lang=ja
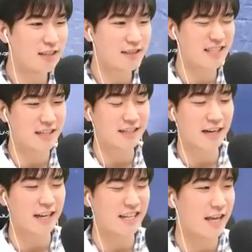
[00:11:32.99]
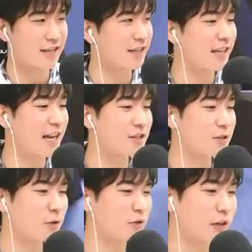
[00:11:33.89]
しっかりねに段
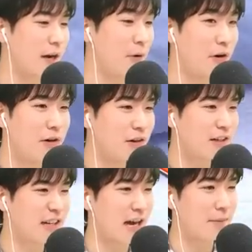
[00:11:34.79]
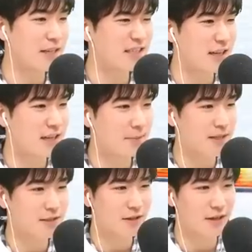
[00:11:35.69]
ショットかもかましていきま
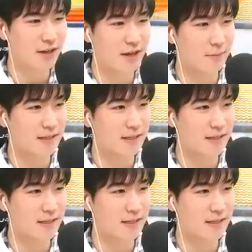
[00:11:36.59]
す。